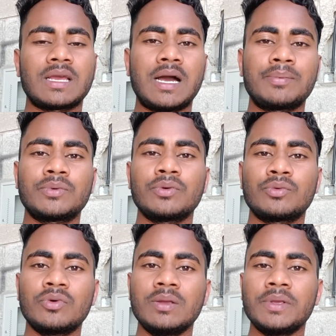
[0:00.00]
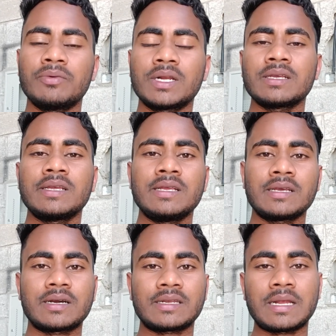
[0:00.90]
आपको कोई भी वर्क
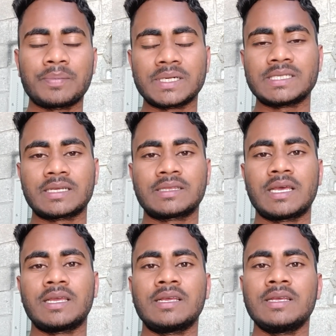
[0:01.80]
करना पड़ सकता है